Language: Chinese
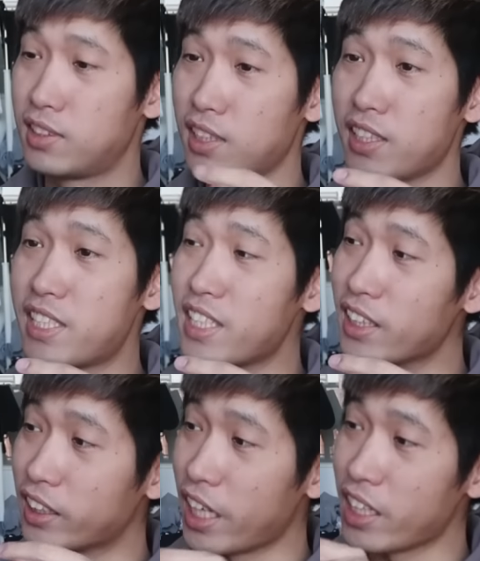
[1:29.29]
这是新
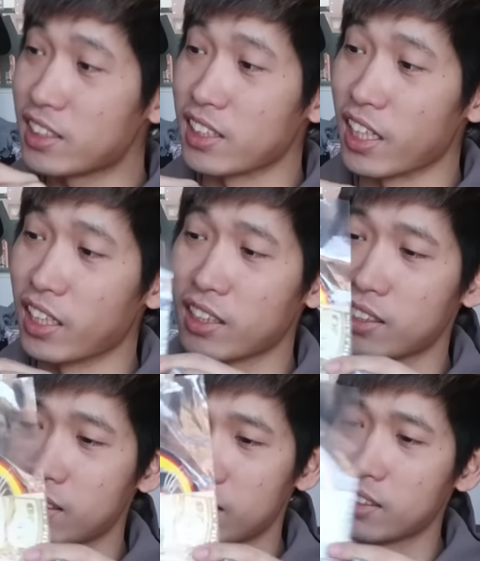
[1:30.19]
的贴纸，
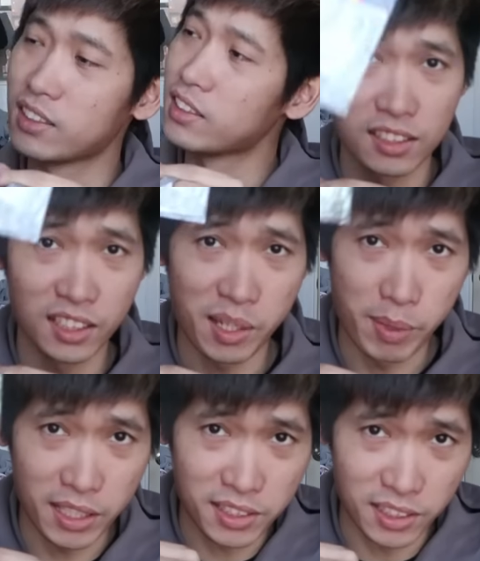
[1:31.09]
是里
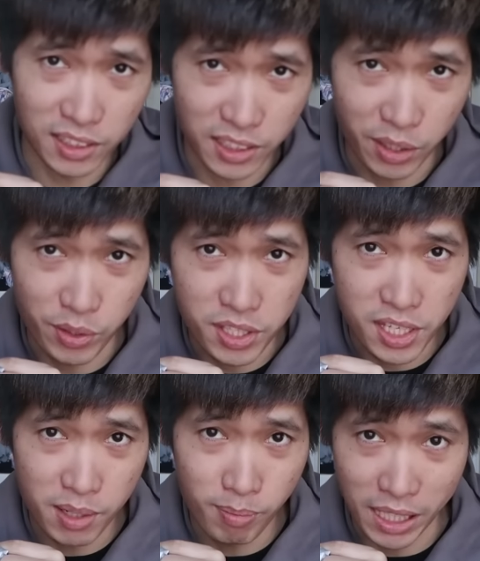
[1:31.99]
面是有一
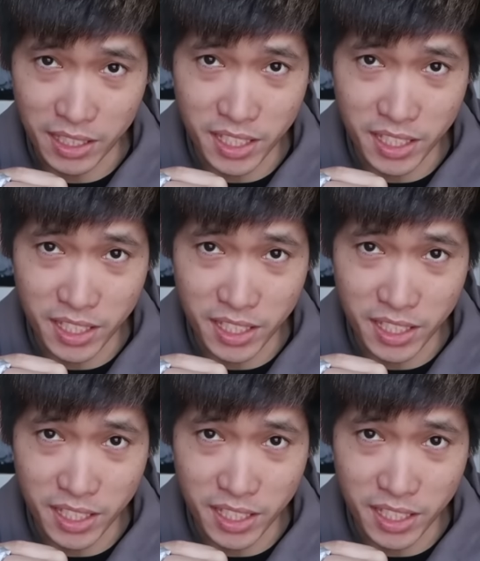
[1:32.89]
些美